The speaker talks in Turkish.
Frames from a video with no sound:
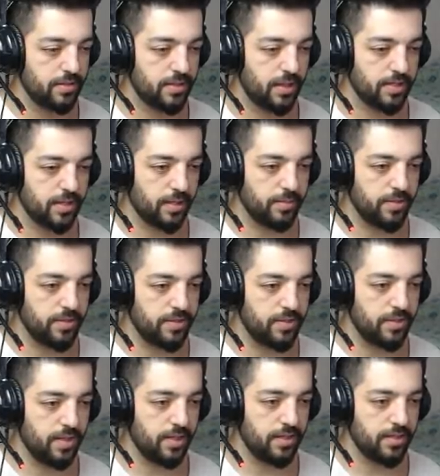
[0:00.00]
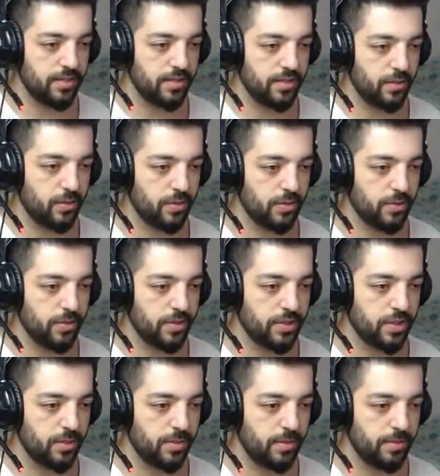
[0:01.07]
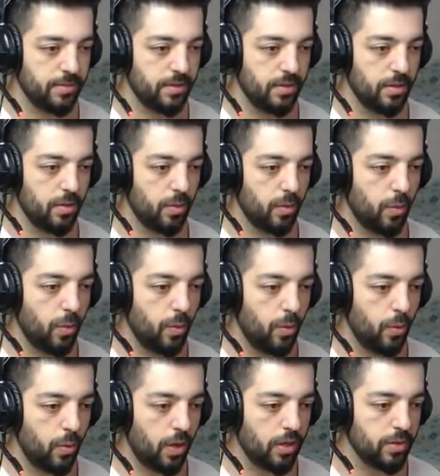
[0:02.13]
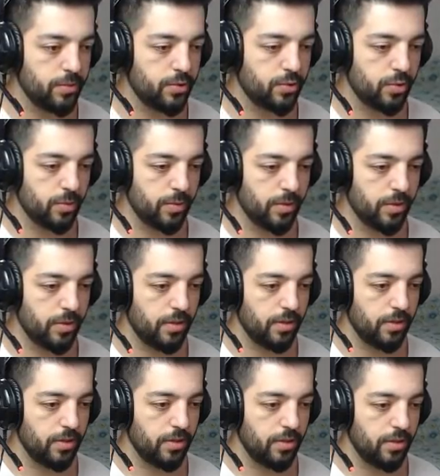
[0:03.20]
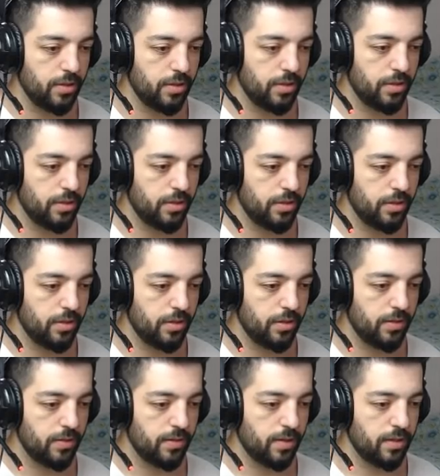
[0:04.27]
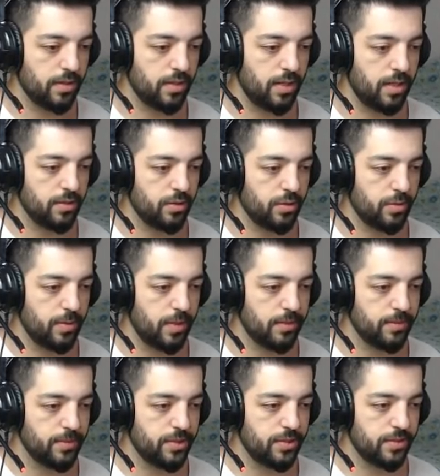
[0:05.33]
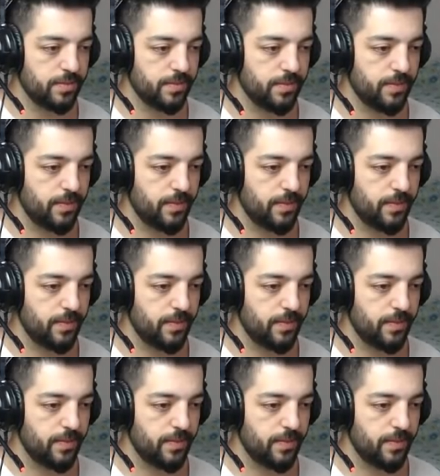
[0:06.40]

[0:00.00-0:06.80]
Sağdan birisi ilerledi. Onunla uğraşamam. O almış drop'u. Allah'a drop'u almış.